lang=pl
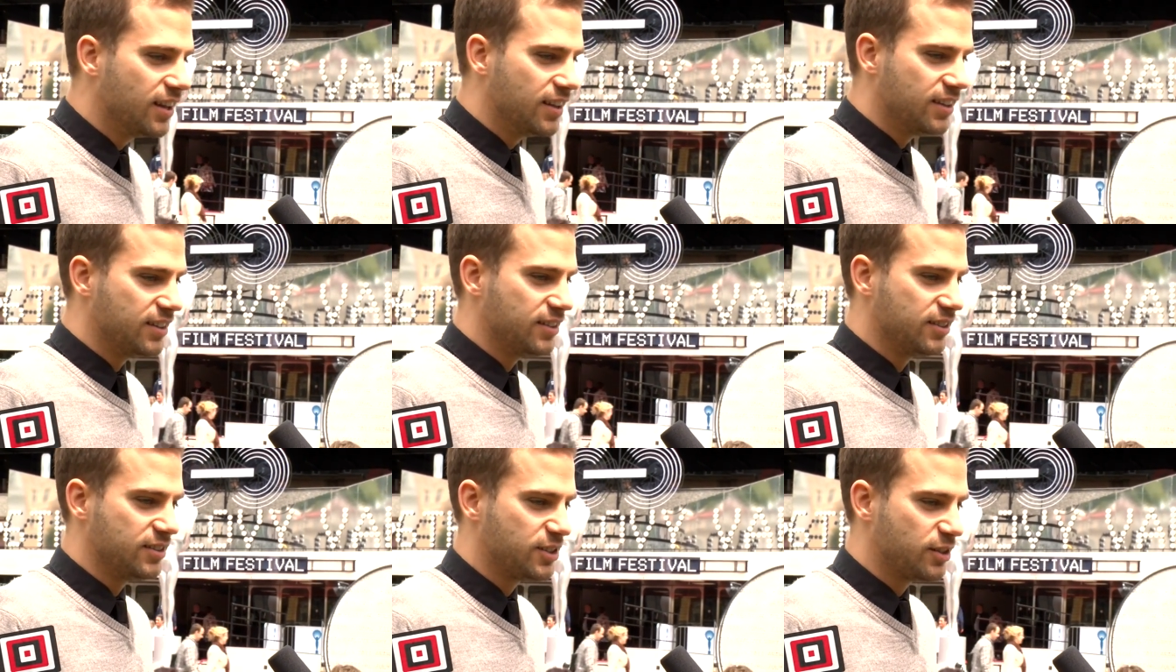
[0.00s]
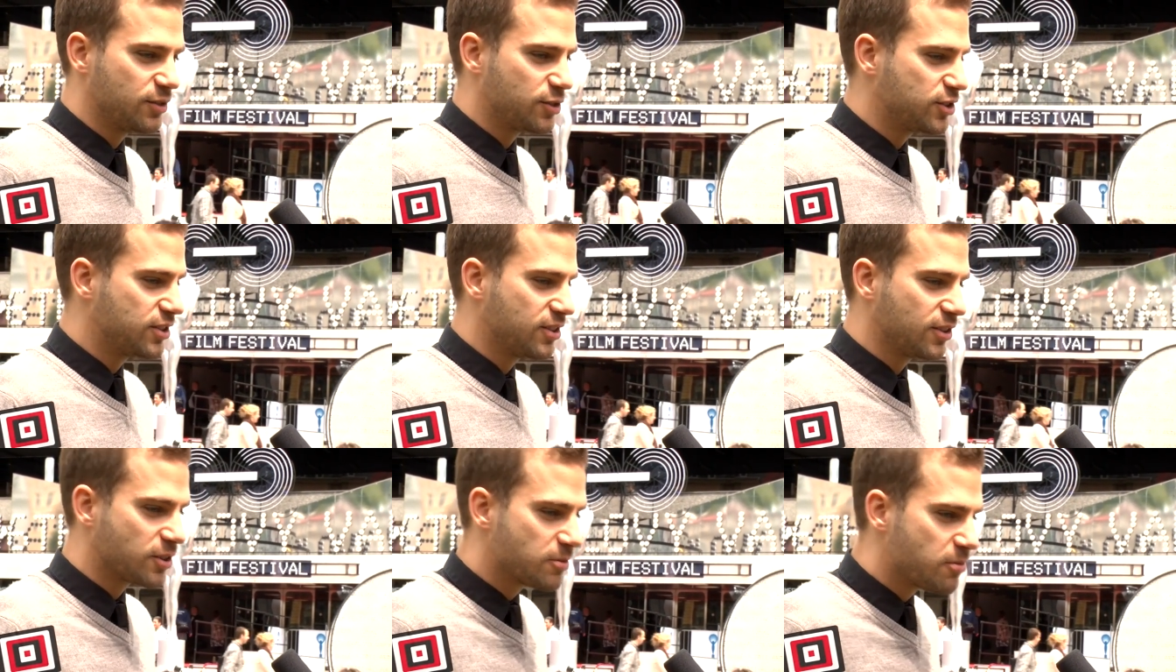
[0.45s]
e, gdzie
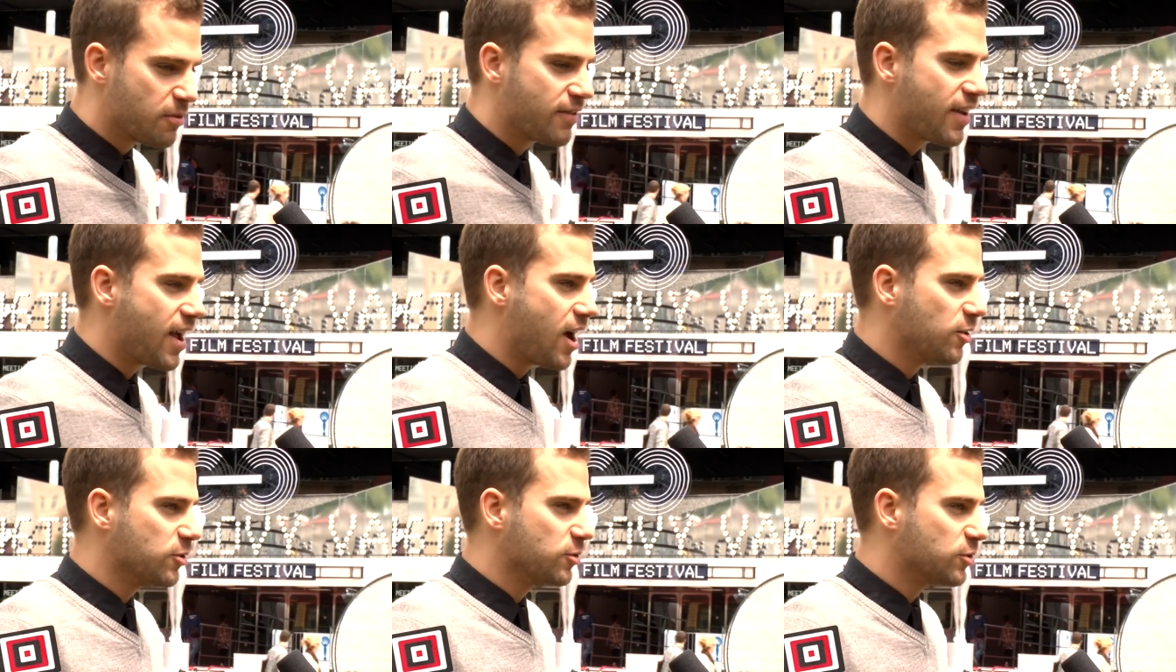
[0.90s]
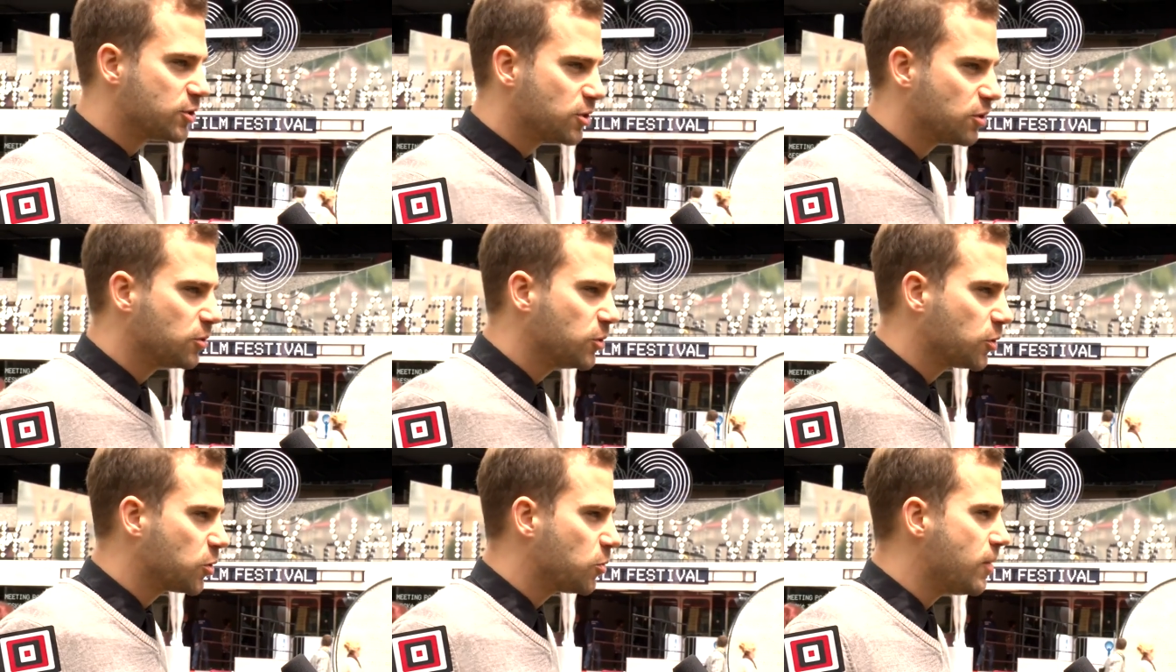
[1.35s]
wszyscy rozmawiają już
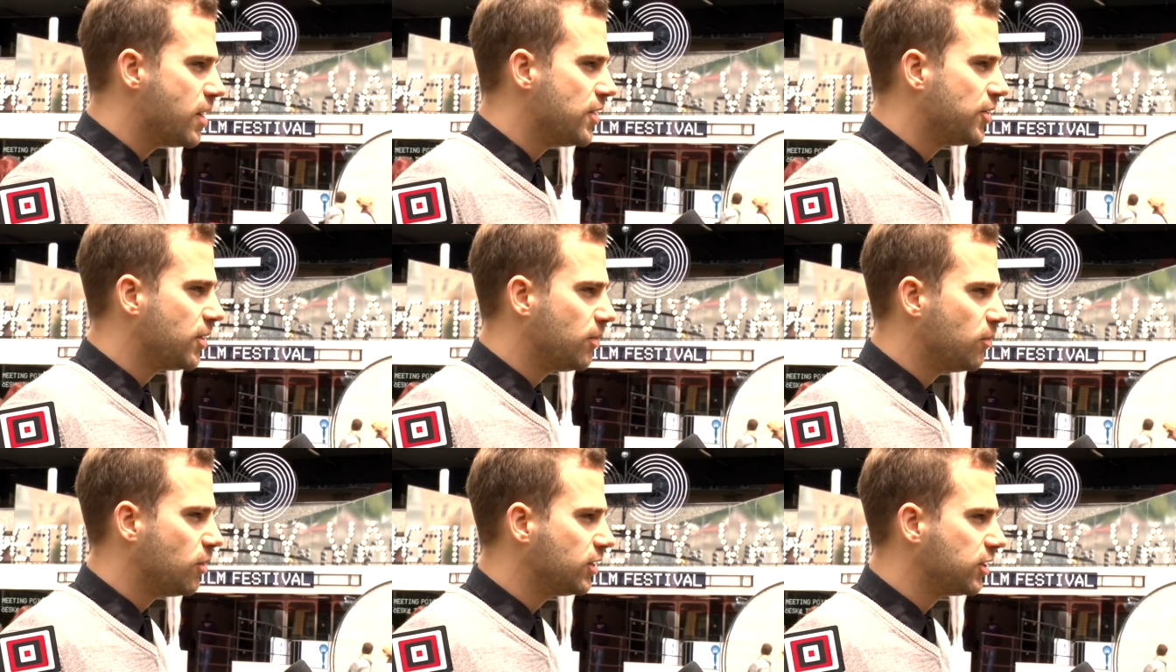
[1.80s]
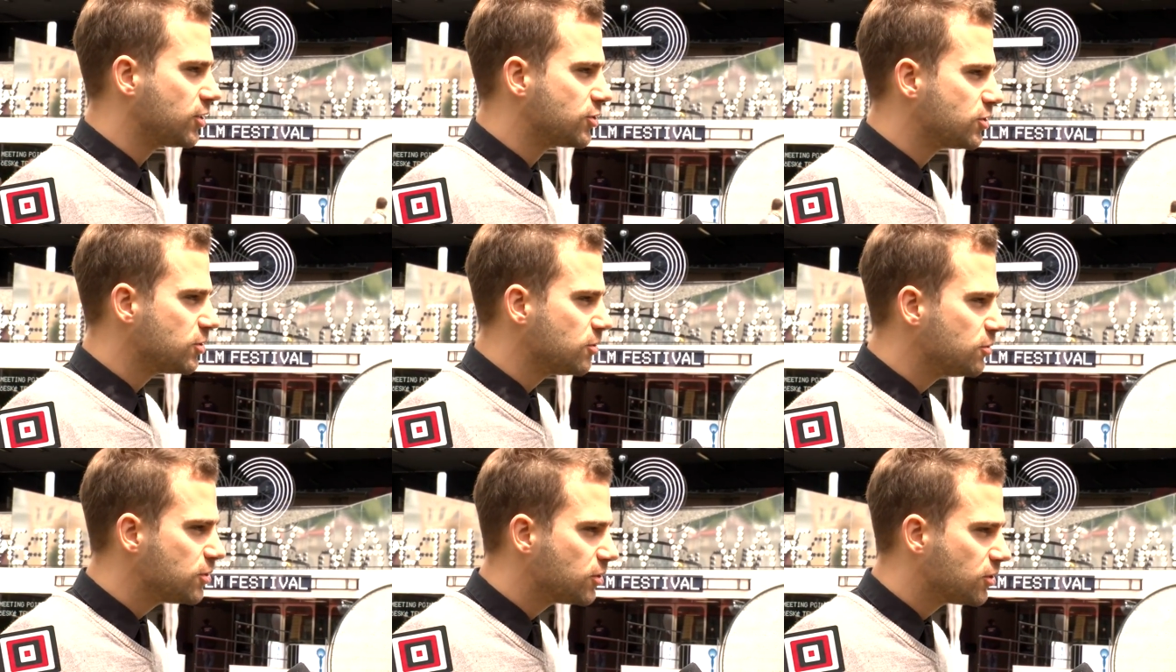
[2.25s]
żyją o dokumentem, no i też
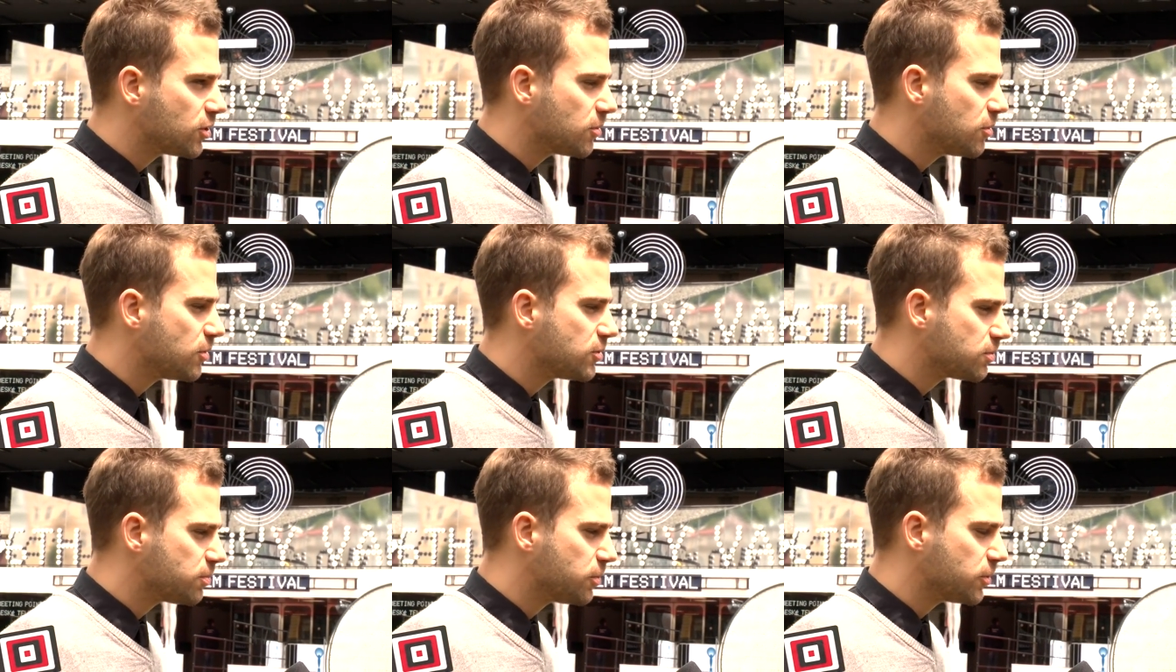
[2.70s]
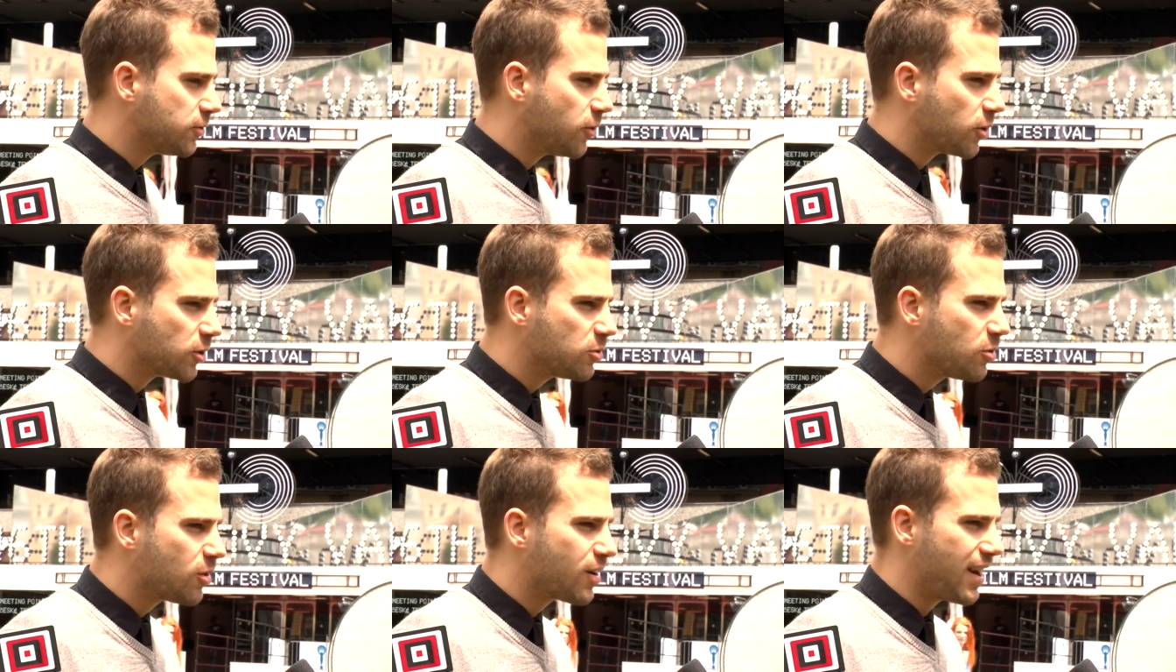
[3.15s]
ci ludzie to robią z
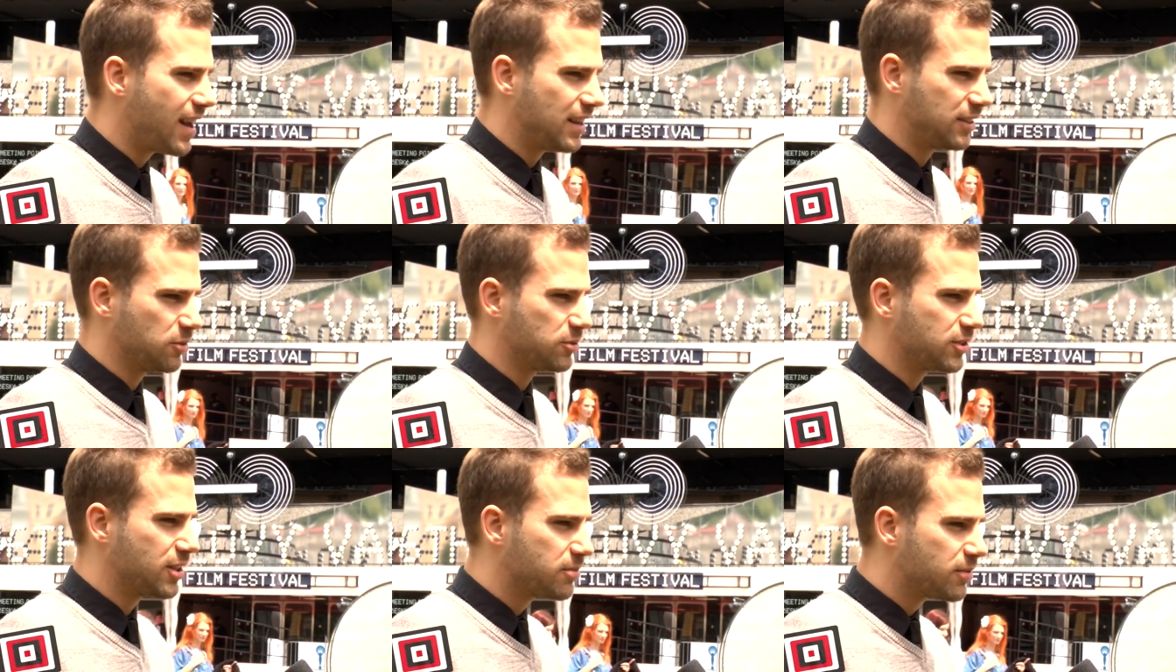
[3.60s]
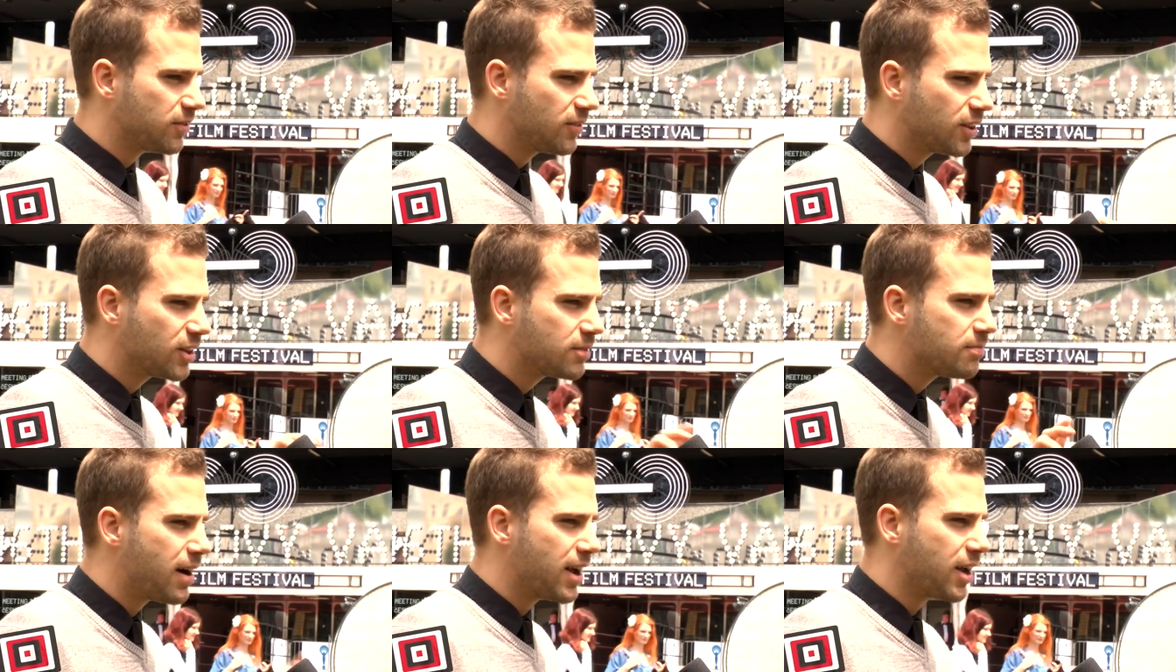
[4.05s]
potworną klasą, że
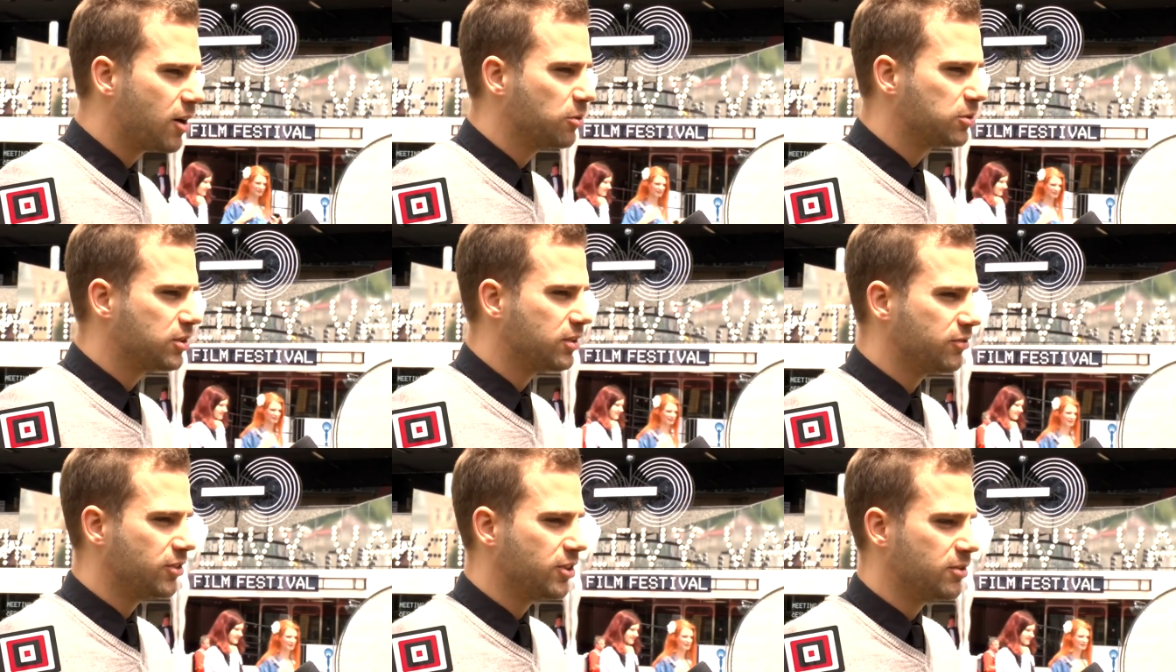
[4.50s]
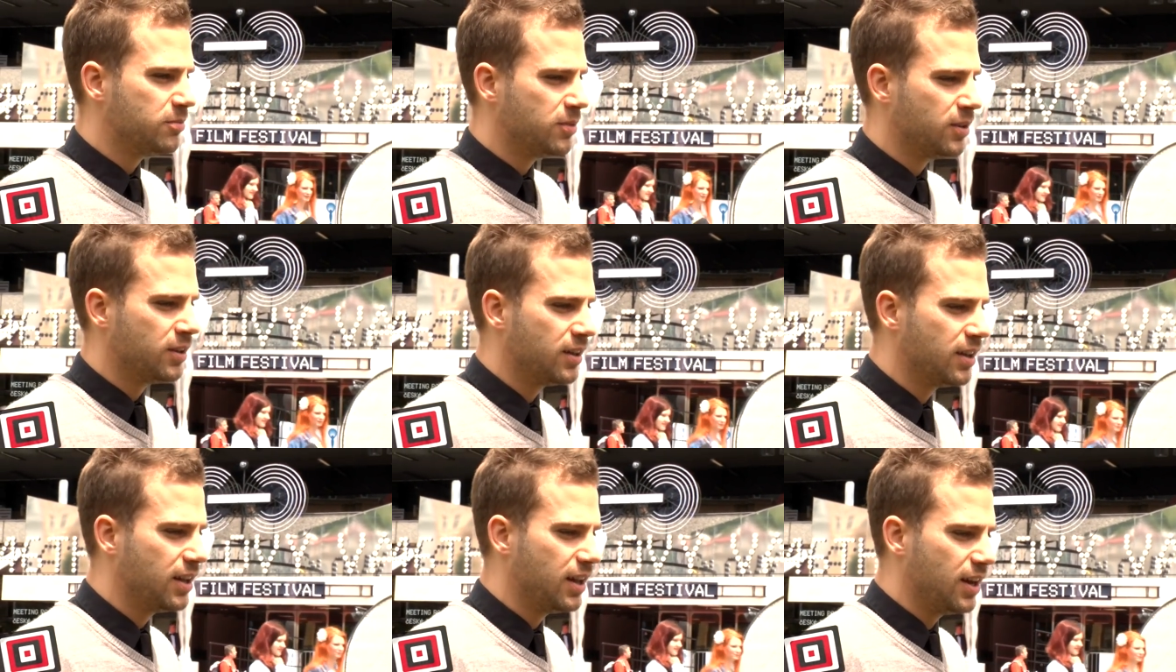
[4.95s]
naprawdę dbają o te
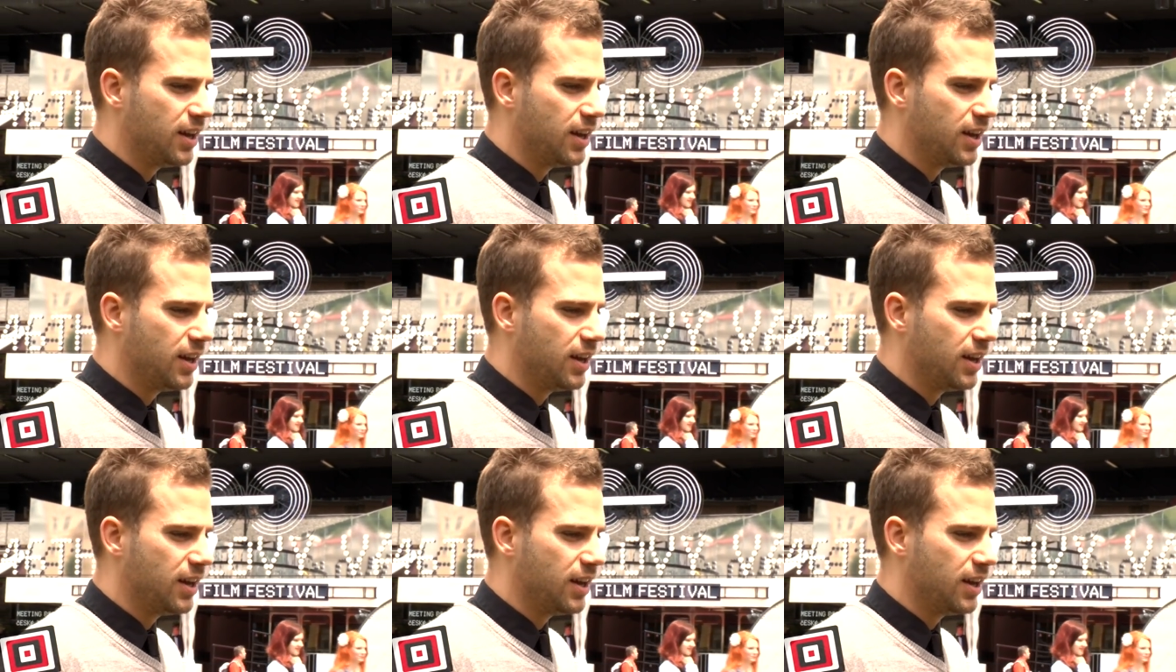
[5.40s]
filmy,